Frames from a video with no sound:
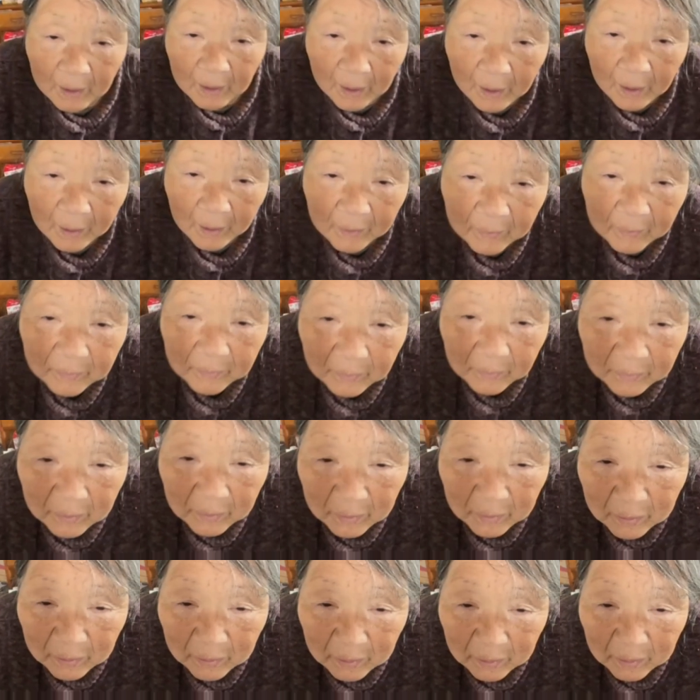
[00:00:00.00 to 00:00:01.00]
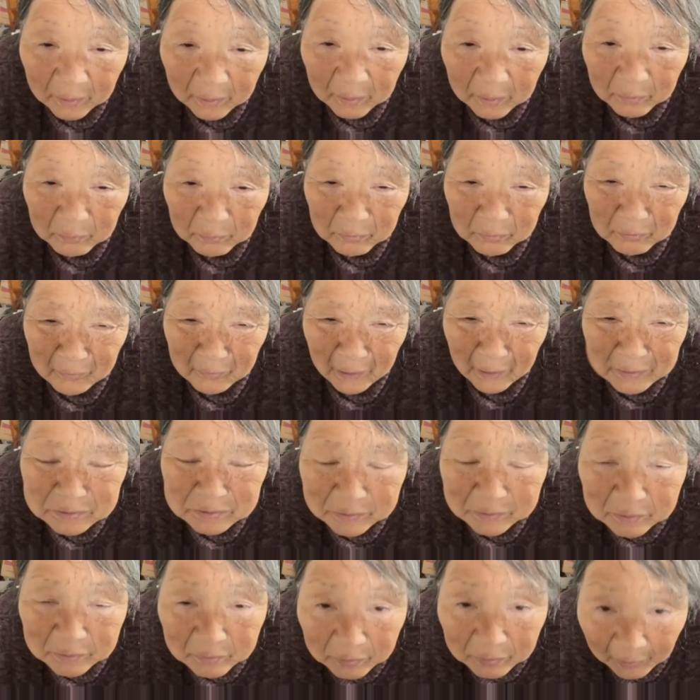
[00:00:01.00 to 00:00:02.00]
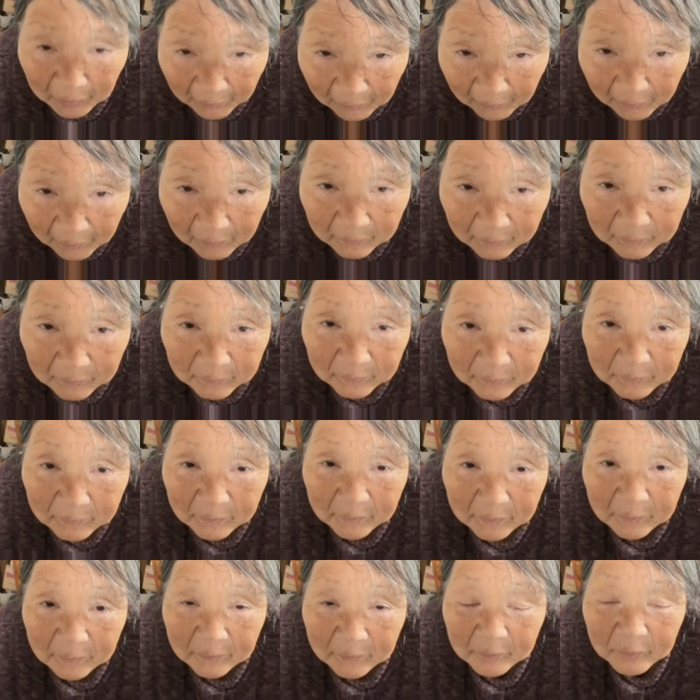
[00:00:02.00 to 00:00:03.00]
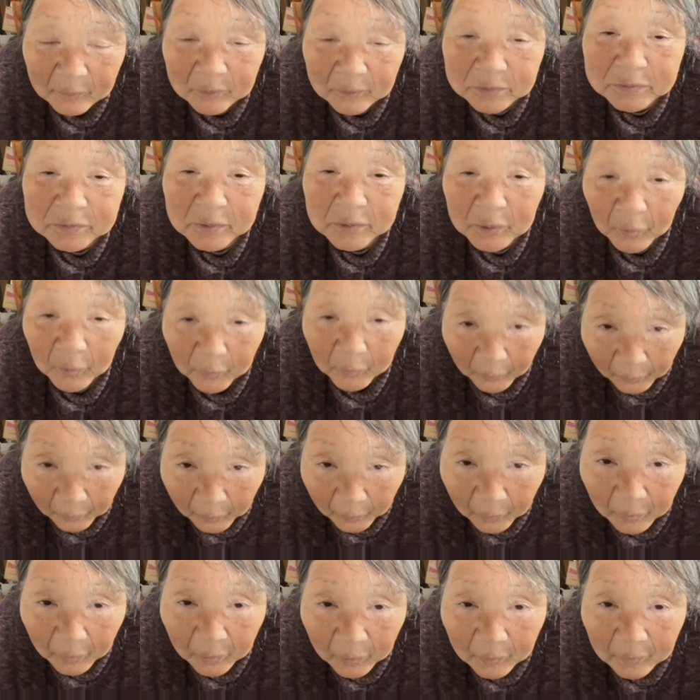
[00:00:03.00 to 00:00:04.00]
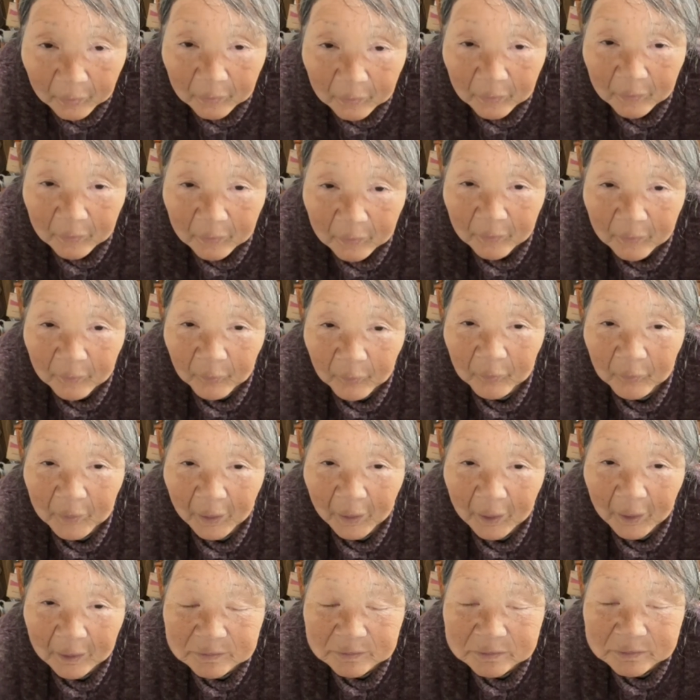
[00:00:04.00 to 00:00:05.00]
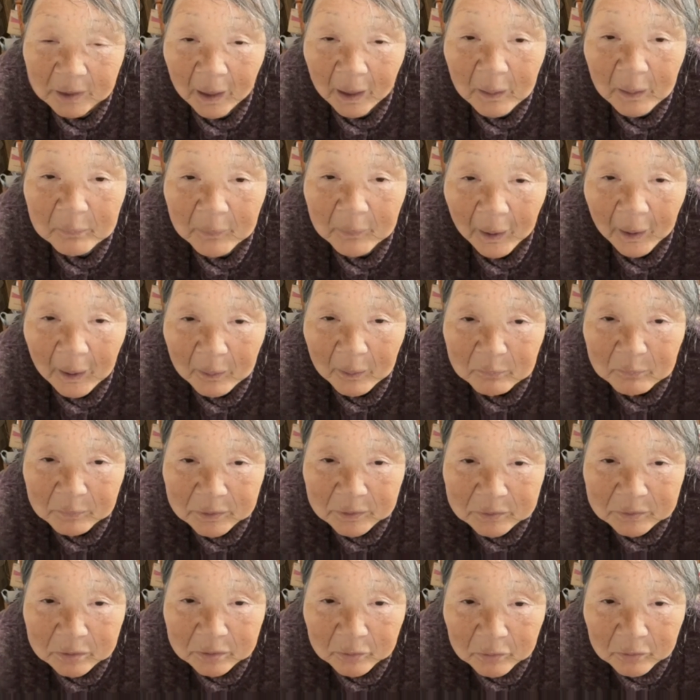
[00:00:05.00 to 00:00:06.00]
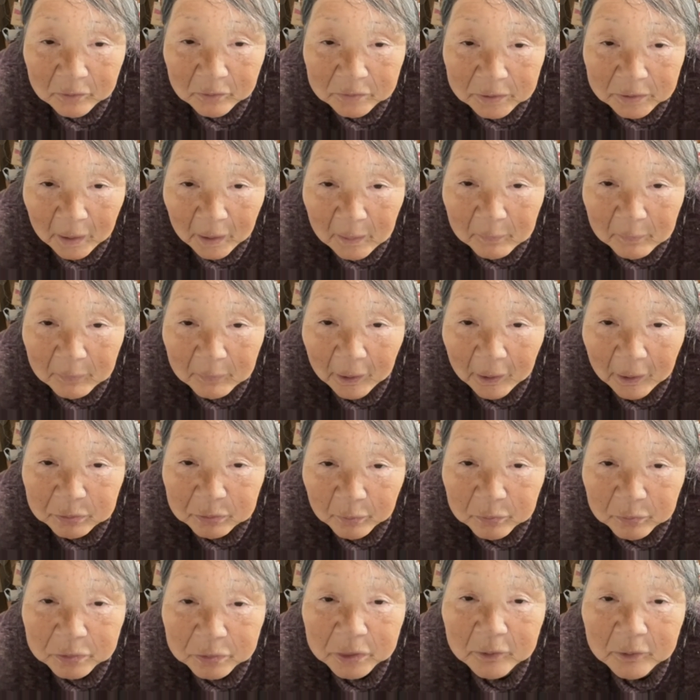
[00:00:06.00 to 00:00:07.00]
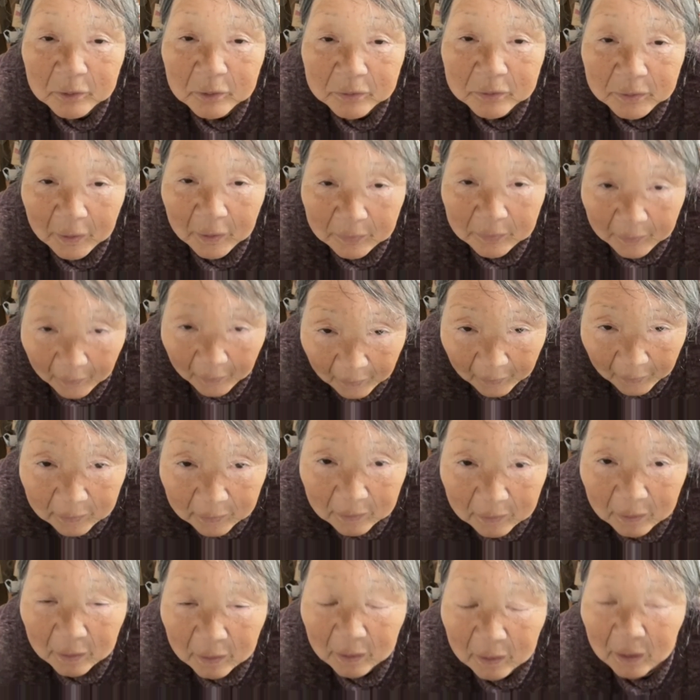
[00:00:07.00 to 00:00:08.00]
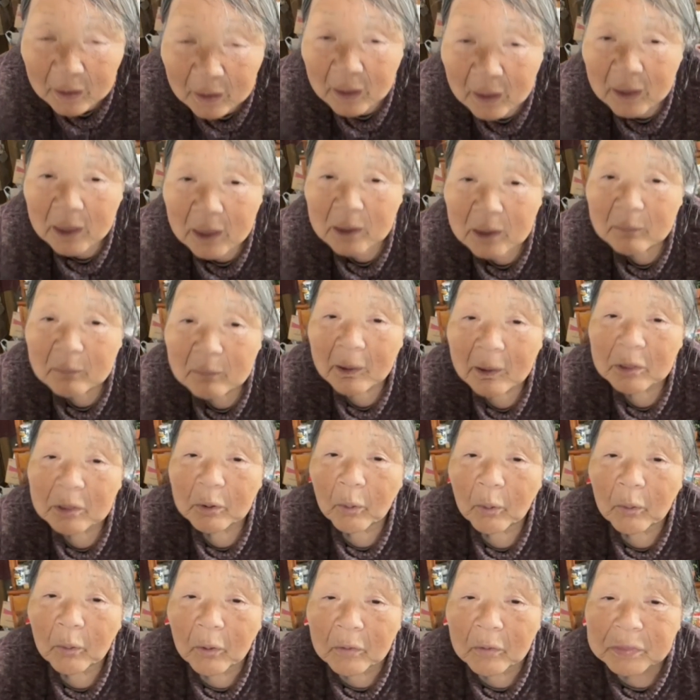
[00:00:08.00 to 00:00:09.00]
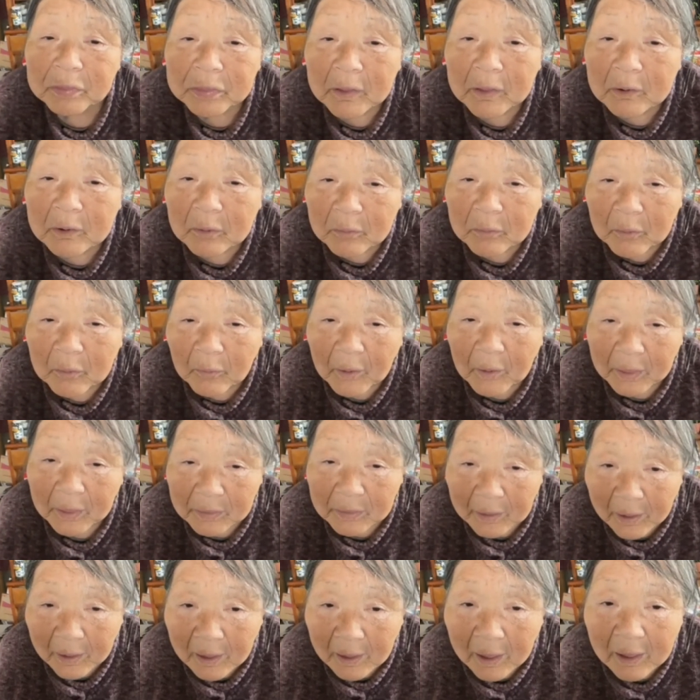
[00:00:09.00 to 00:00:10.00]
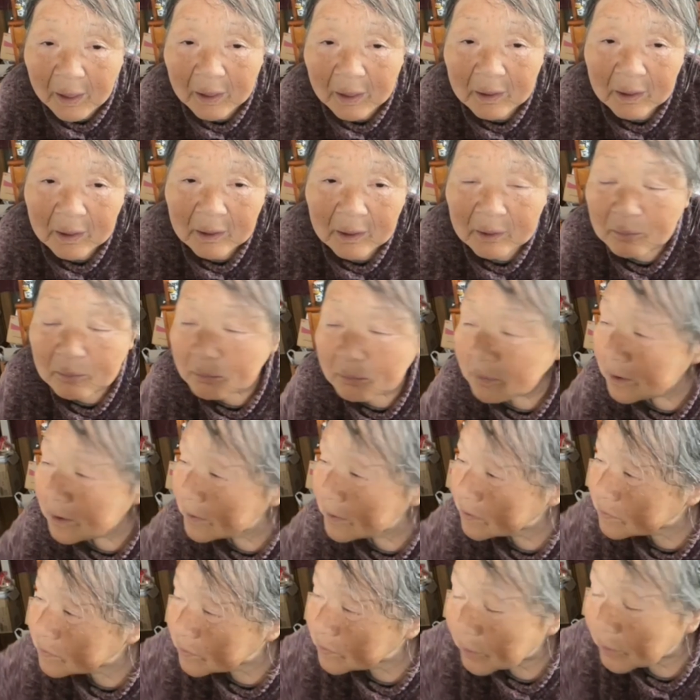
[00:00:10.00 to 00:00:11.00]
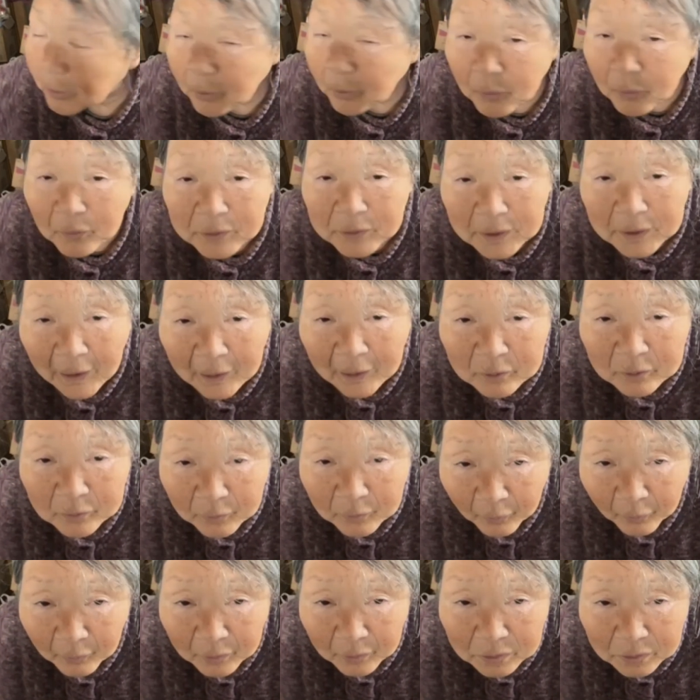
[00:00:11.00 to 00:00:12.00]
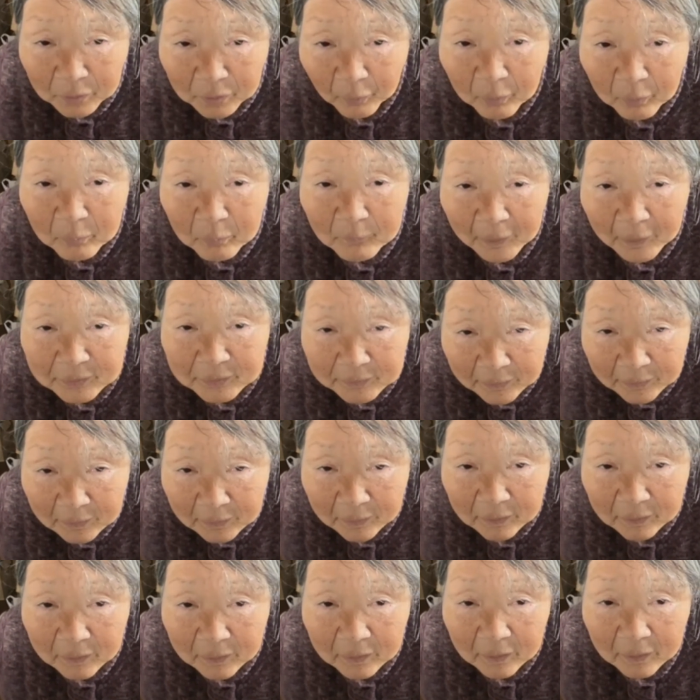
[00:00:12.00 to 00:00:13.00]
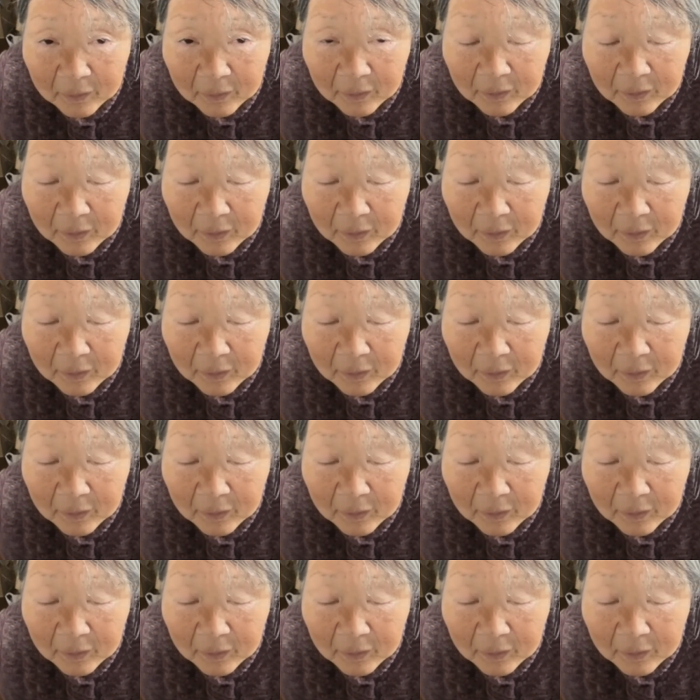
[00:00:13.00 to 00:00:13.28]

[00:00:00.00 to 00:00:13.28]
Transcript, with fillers: さムカつくね。うちの子。ほら、サーバー、水のサーバー取ってるじゃない今残ってるのがね、3つここにあるの、洋間に。